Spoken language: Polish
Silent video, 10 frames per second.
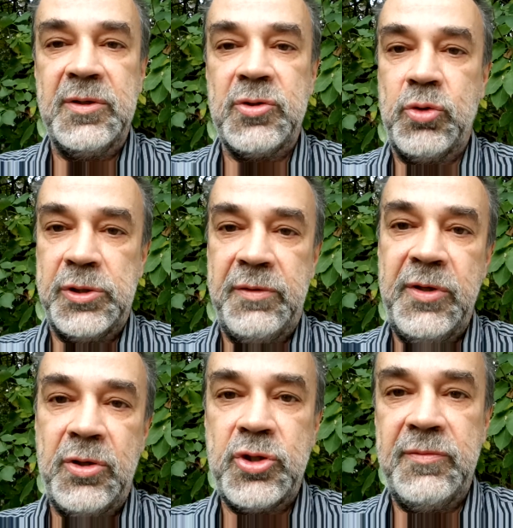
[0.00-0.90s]
e,
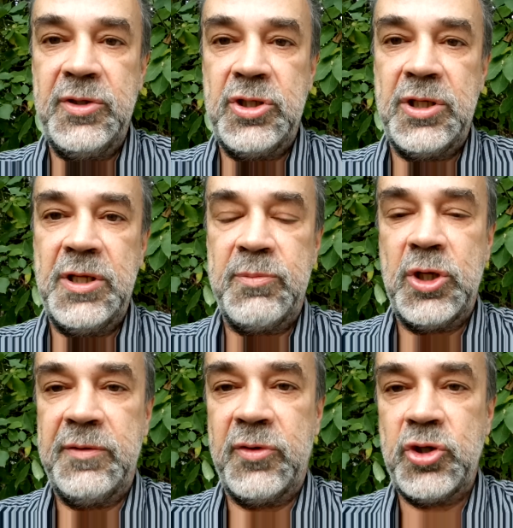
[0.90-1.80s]
surowych oczywiście,
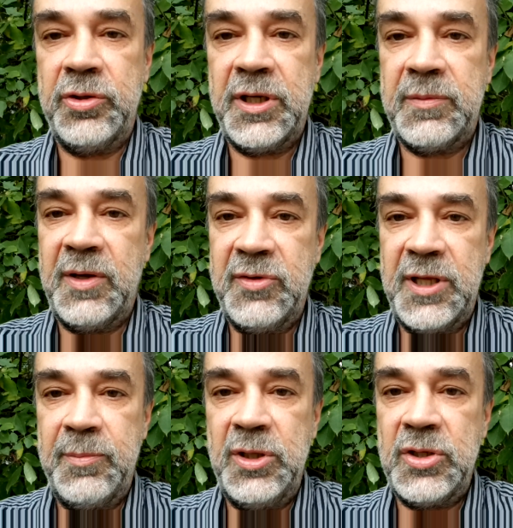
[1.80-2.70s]
nieprzetworzonych, te
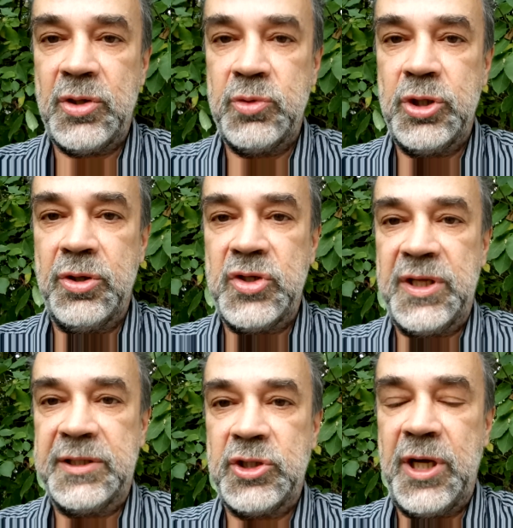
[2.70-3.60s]
witaminy są Ci
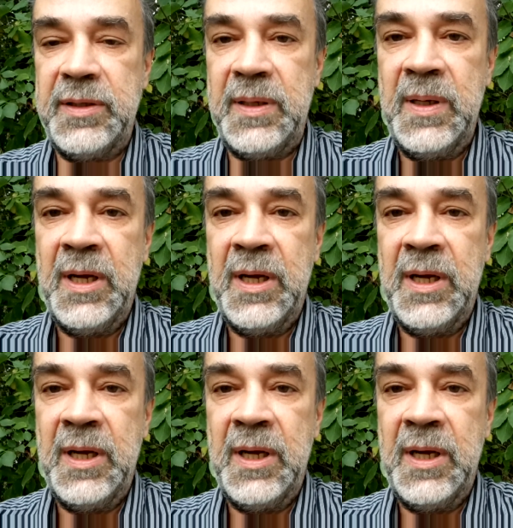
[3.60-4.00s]
dostarczane.